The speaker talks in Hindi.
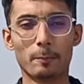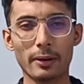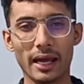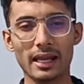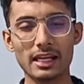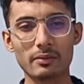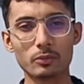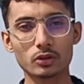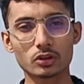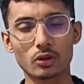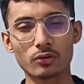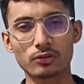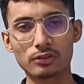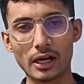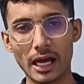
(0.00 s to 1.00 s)
पहले
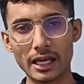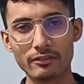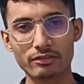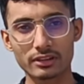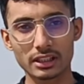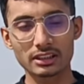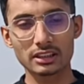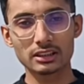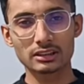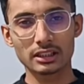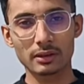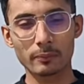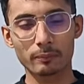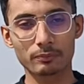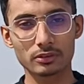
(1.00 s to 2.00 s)
मुझको फाइव के जी
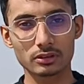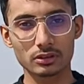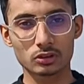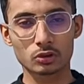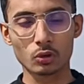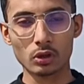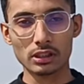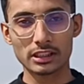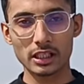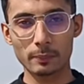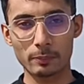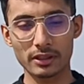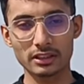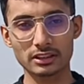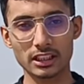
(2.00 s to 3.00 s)
से शोल्डर
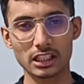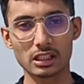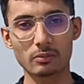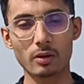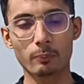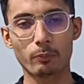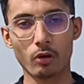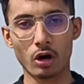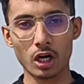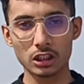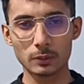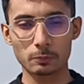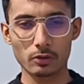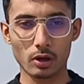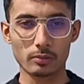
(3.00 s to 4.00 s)
प्रेस करने में
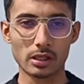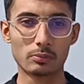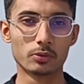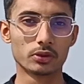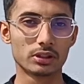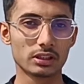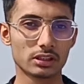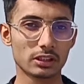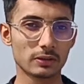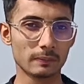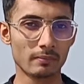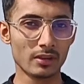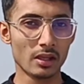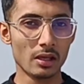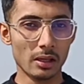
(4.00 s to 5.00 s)
बहुत प्रॉब्लम होती थी
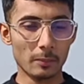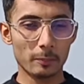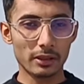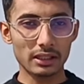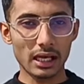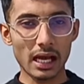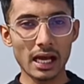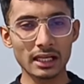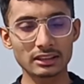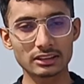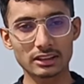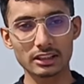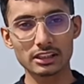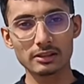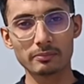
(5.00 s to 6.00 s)
बट
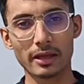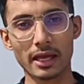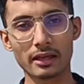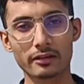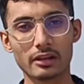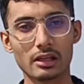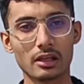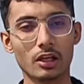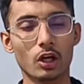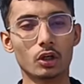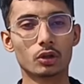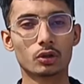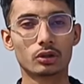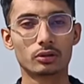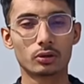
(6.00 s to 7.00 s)
आज के दिन मैं
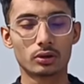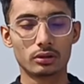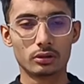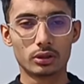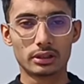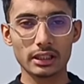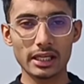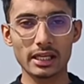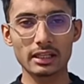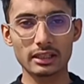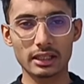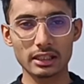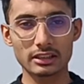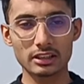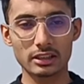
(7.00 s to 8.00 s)
टेन
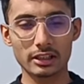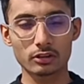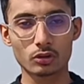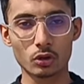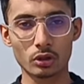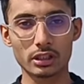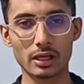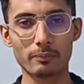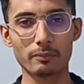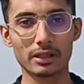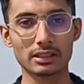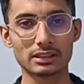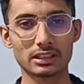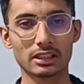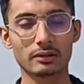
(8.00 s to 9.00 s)
के जी के दो
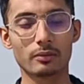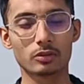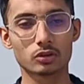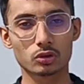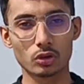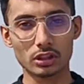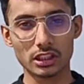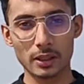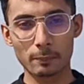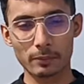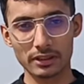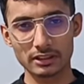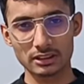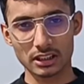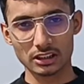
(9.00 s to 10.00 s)
डंबल से शोल्डर
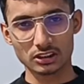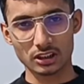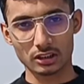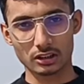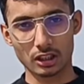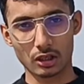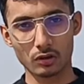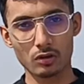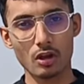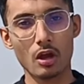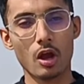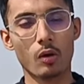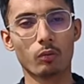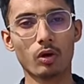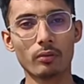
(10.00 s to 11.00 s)
प्रेस कर सकता हूँ
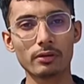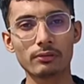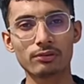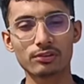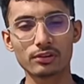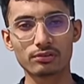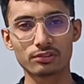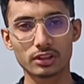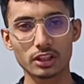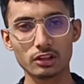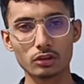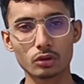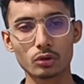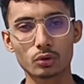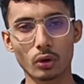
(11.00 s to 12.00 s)
वो भी
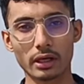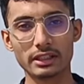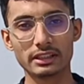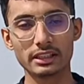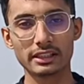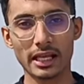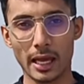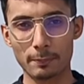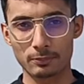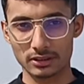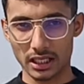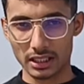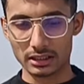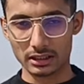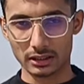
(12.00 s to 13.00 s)
फिफ्टीन टू ट्वेंटी
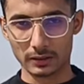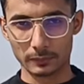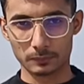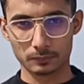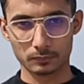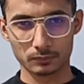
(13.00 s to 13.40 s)
रैप्स आते हैं